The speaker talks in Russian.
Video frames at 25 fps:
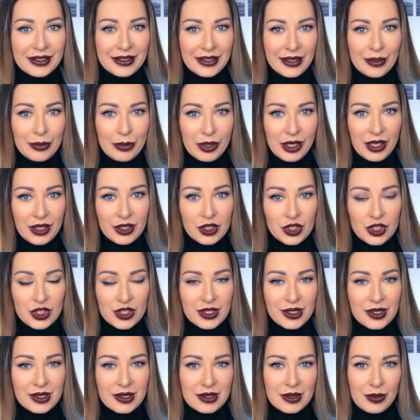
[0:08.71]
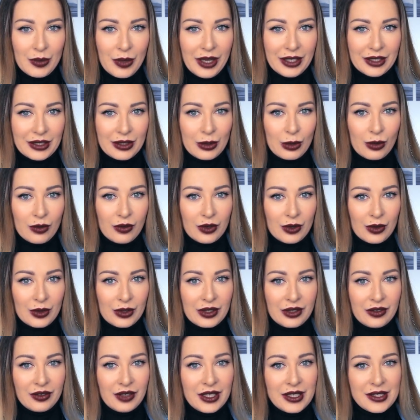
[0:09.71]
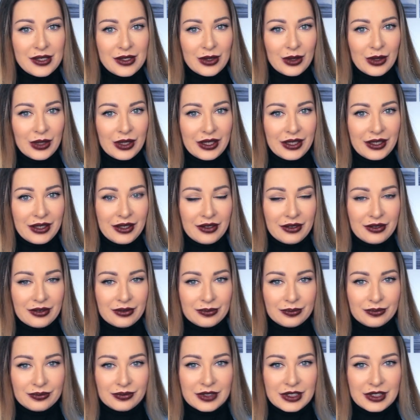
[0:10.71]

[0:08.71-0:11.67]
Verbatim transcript: Я периодически снимаю такого рода видео и